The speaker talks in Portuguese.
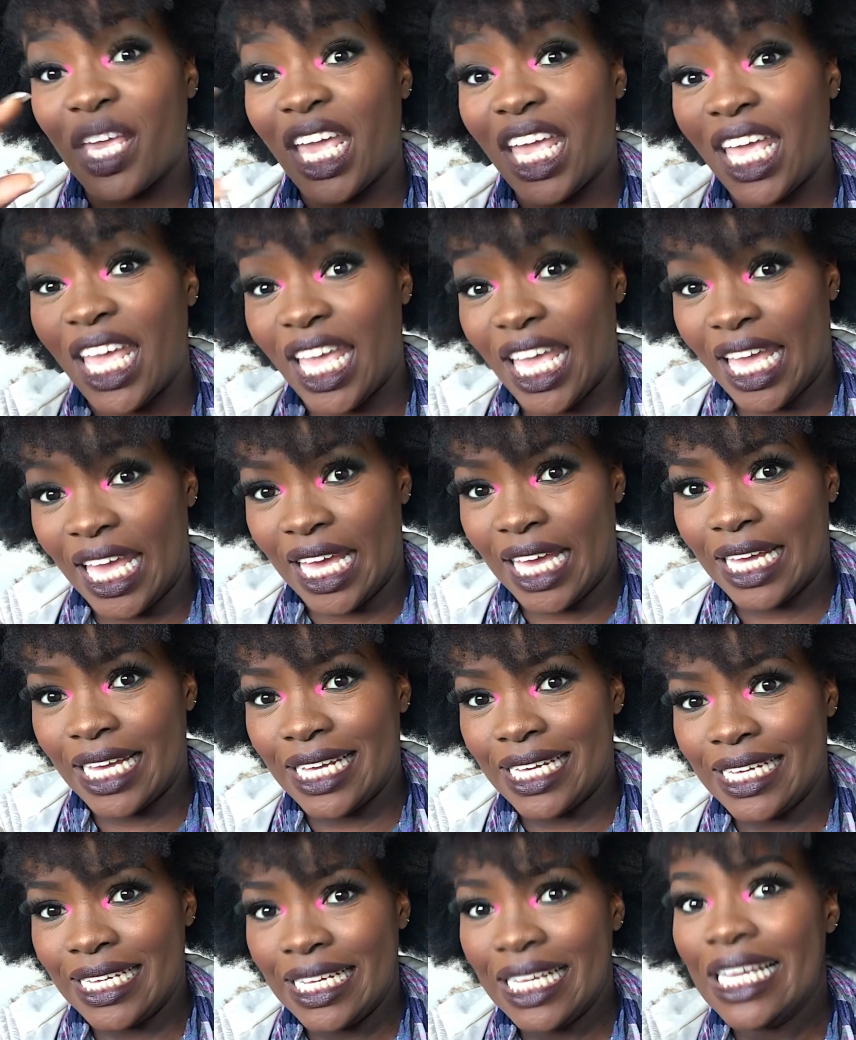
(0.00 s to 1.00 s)
E
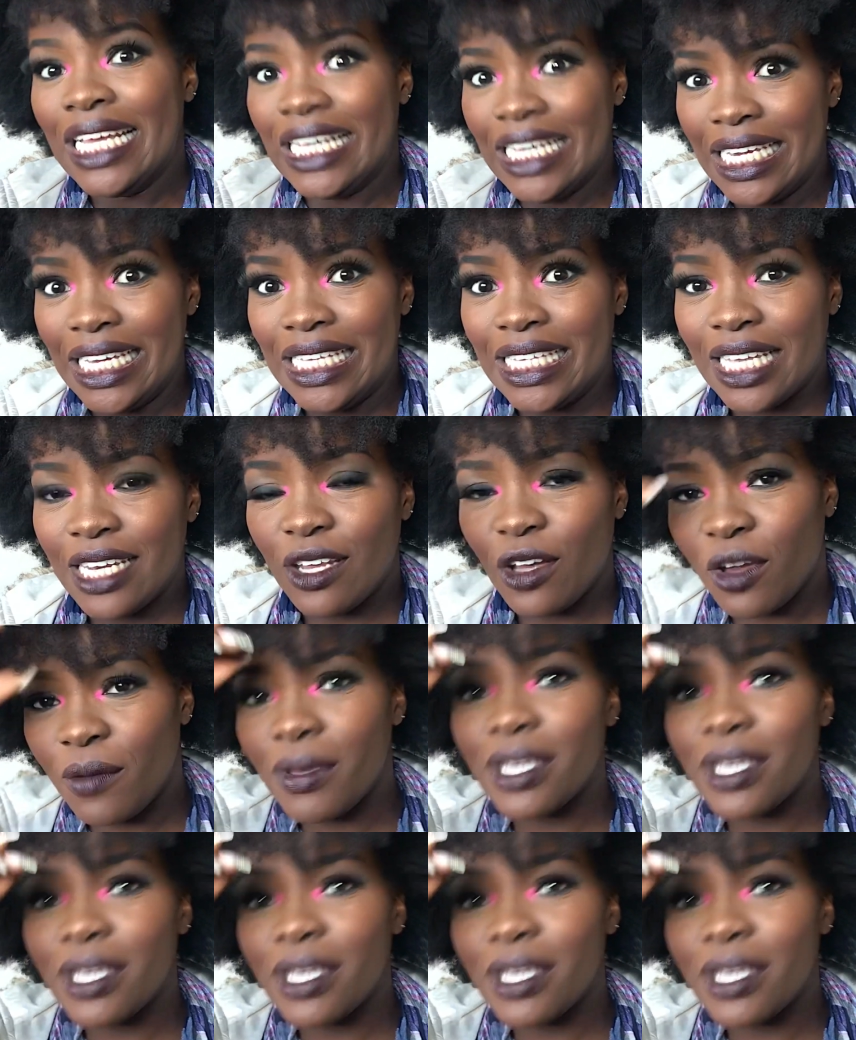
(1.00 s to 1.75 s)
Entendeu?